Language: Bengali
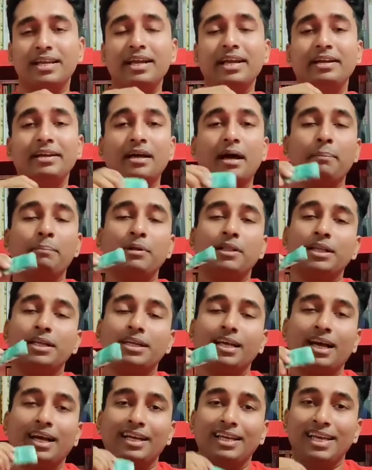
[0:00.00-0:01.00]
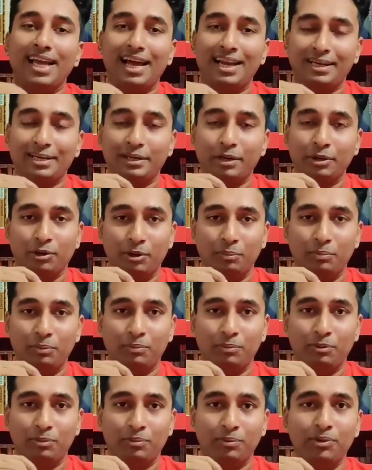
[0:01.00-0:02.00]
সেকেন্ড আপনাদের টাকা নিয়ে আরেকটা গল্প
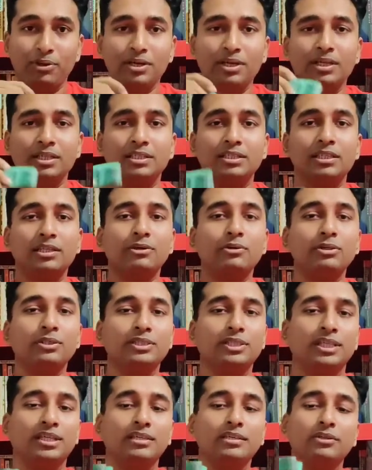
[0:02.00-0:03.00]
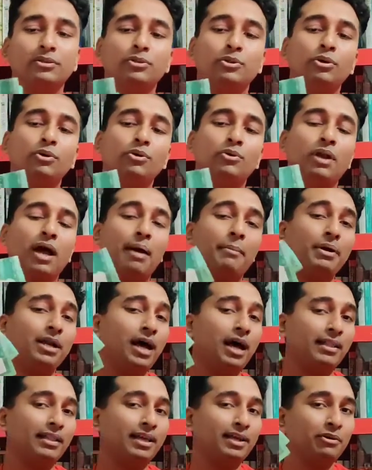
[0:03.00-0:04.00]
বলবো সেটা হচ্ছে ধরুন
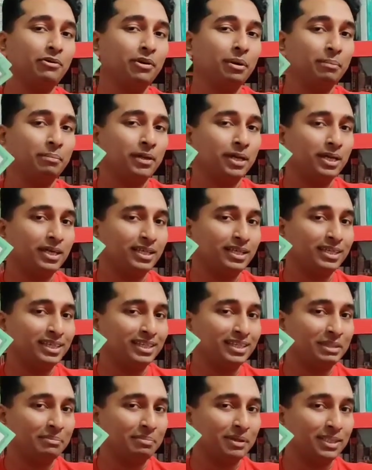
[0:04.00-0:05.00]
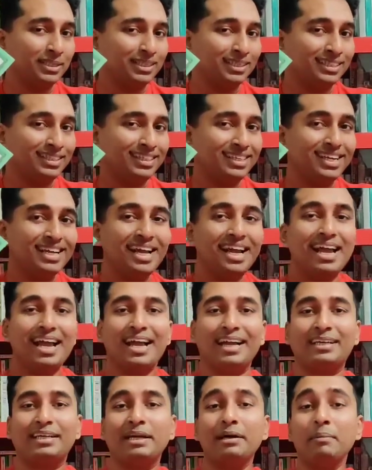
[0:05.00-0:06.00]
আমার হাতে এখন আপনারা কি দেখতে পাচ্ছেন
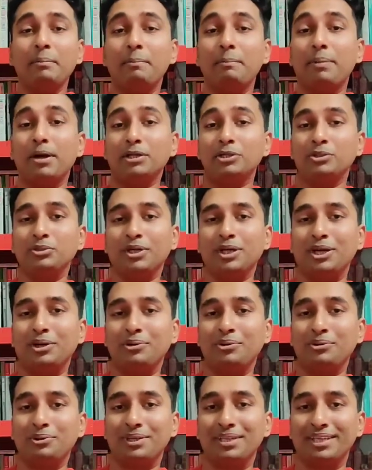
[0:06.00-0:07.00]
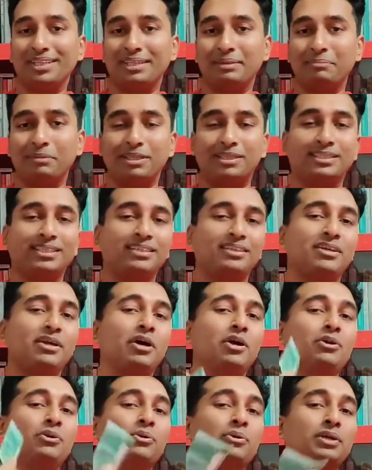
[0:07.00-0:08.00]
একটা পাঁচশো টাকার নোট দেখতে পাচ্ছেন
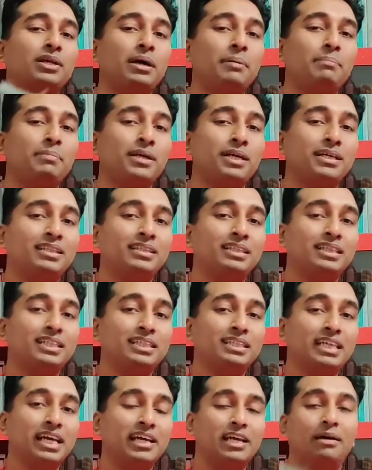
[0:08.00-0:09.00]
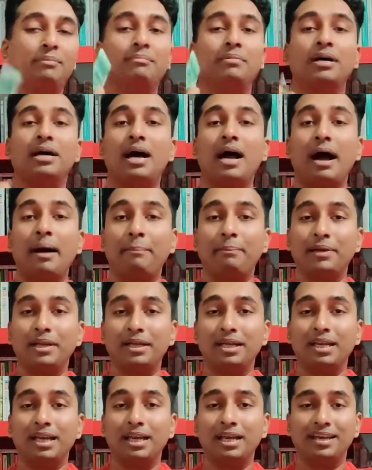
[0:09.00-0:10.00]
নোটটা আপনাকে দিতে চাইলাম আপনি
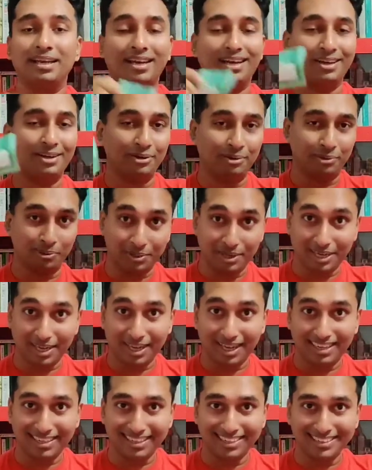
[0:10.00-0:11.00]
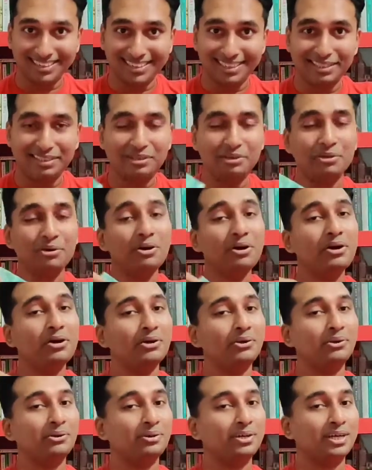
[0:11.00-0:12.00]
নিলেন না নোটটা কার কাছে থাকলো
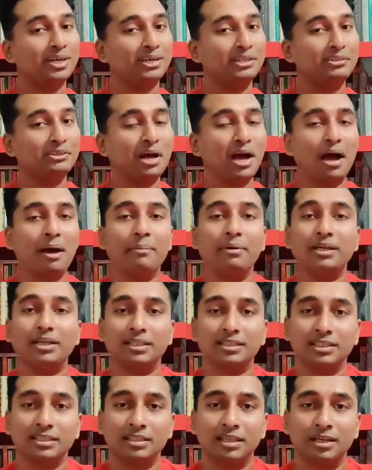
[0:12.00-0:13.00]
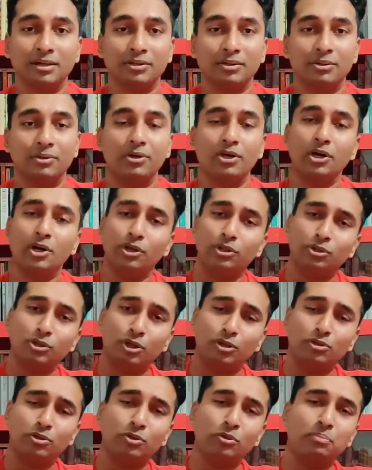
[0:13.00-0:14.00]
নোটটা কিন্তু আমার কাছে থাকলো
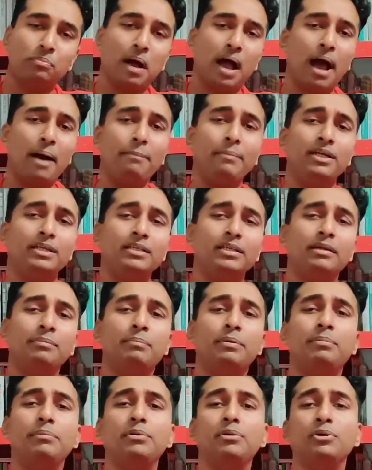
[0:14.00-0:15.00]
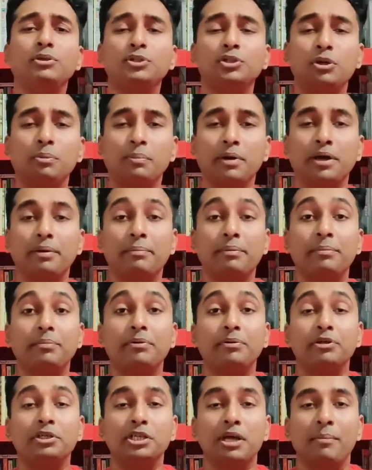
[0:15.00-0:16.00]
তদ্রুপ আমরা যারা বিভিন্ন সময়ে
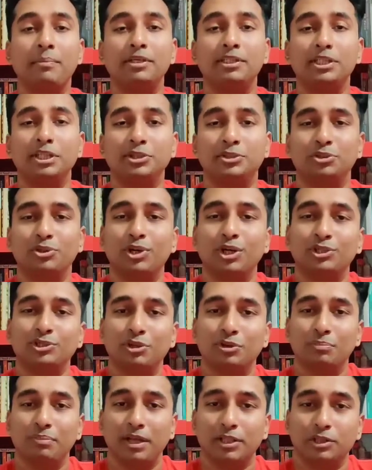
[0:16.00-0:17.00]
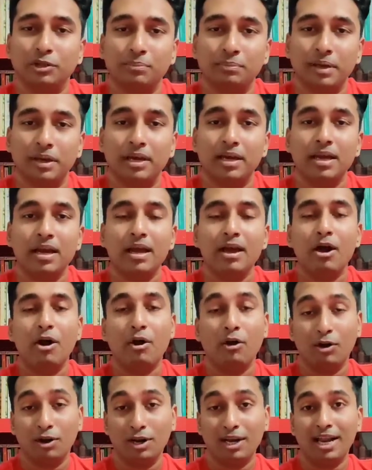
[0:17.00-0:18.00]
বিভিন্ন সামাজিক যোগাযোগ মাধ্যমে
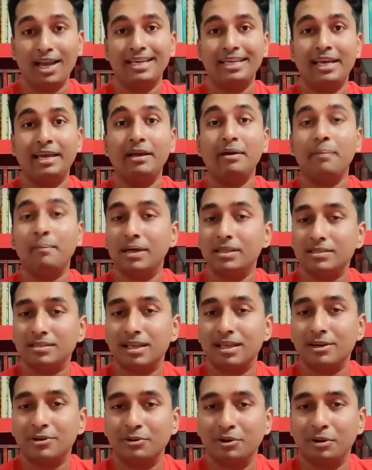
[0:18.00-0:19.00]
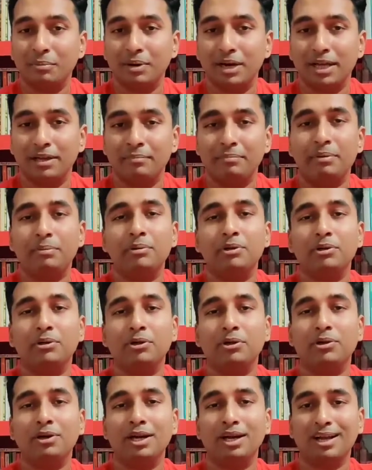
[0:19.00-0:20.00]
অনলাইনে মাস্তানি করে বেড়াই বিভিন্ন
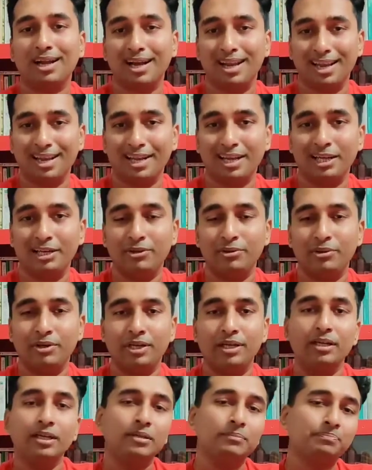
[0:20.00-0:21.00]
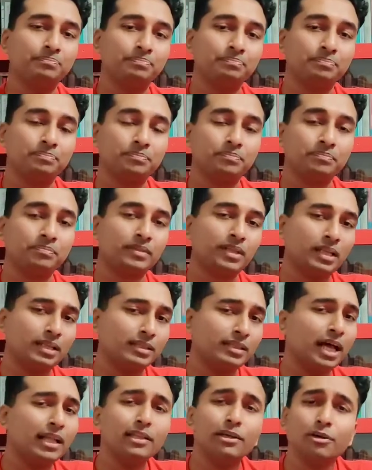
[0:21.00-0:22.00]
ধরনের গালাগালি করি
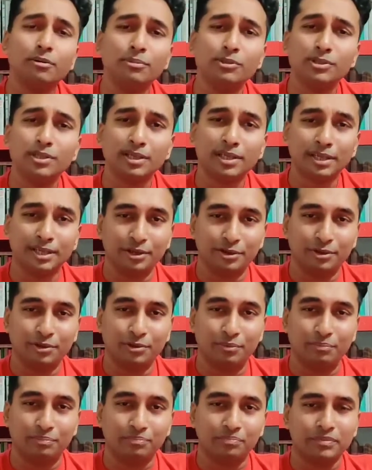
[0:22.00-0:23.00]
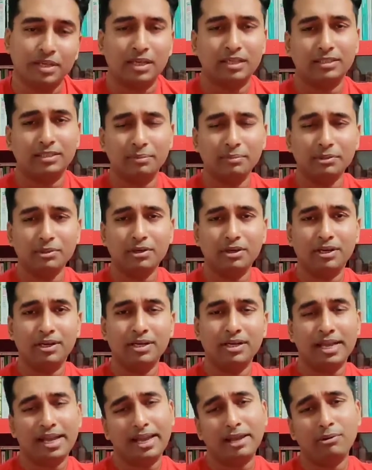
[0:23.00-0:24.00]
তাদের অবস্থাটা কিরকম যেমন
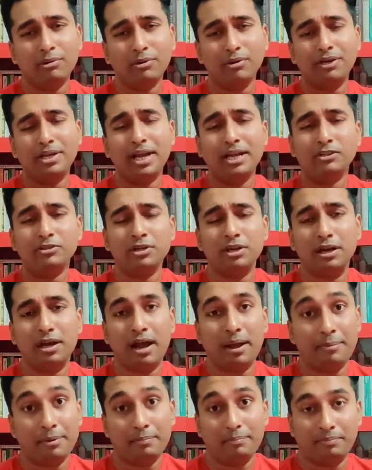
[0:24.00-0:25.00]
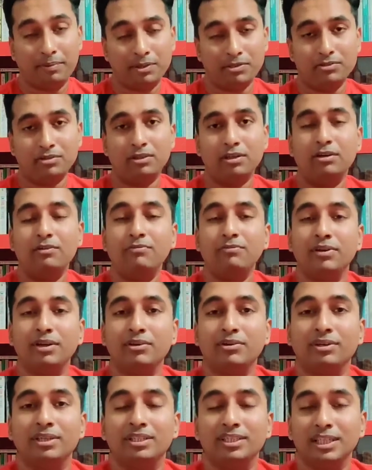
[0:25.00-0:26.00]
ধরেন এগুলো নিয়ে আসলে আমি পার্সোনালি
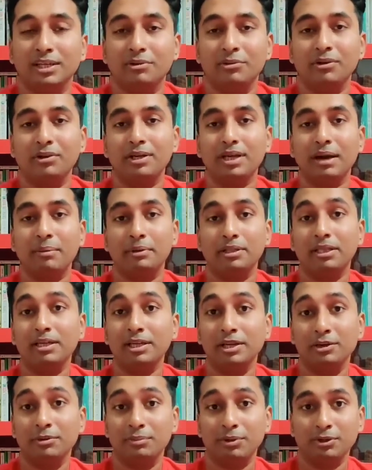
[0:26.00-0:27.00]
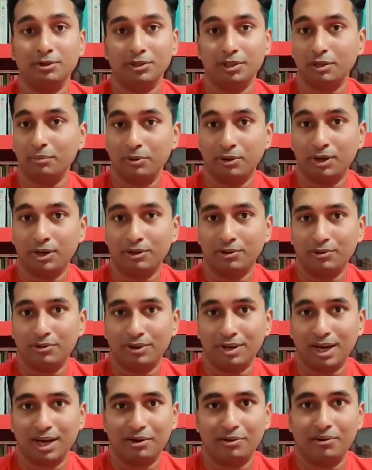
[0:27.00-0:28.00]
ফিল করি যে এগুলো নিয়ে আমাদের হীনমন্যতায় ভোগার
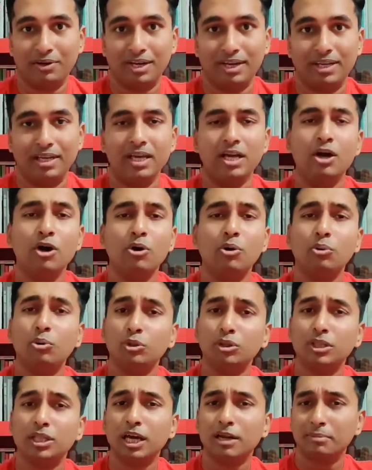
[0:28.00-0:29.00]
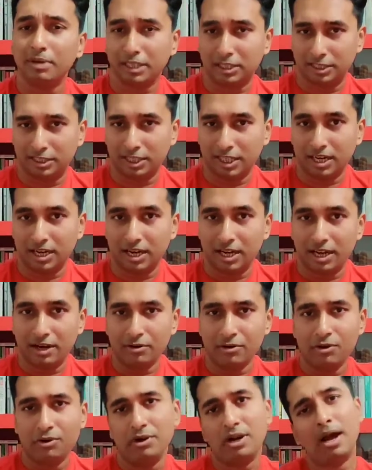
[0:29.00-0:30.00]
কোনো কারণ নাই কুত্তার বাচ্চা
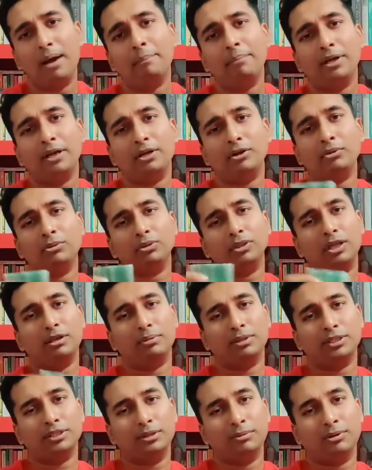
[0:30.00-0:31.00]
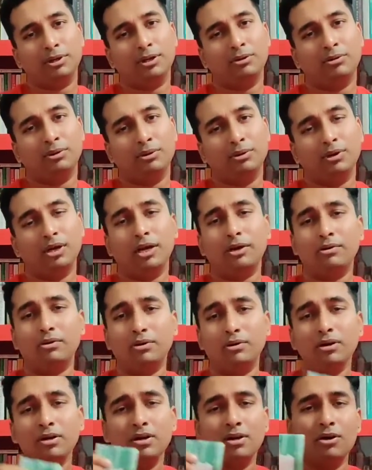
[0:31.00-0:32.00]
এখন আপনাকে কুত্তার বাচ্চা বলা হলো
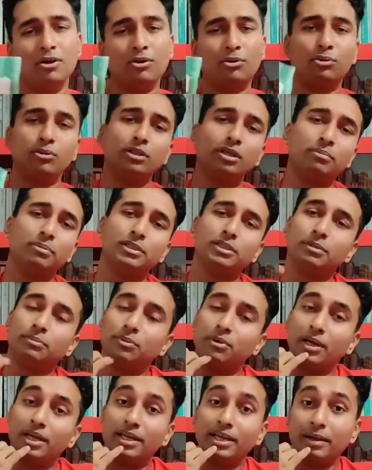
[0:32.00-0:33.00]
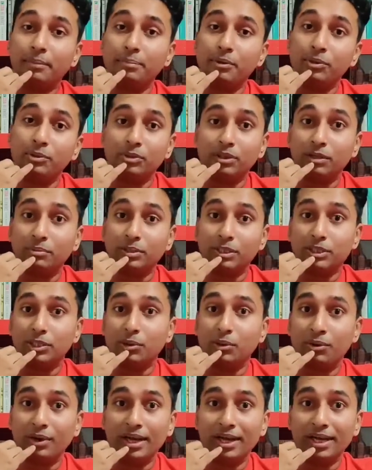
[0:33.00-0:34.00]
এখন কুত্তার বাচ্চা বললে কি আপনি কুত্তার বাচ্চা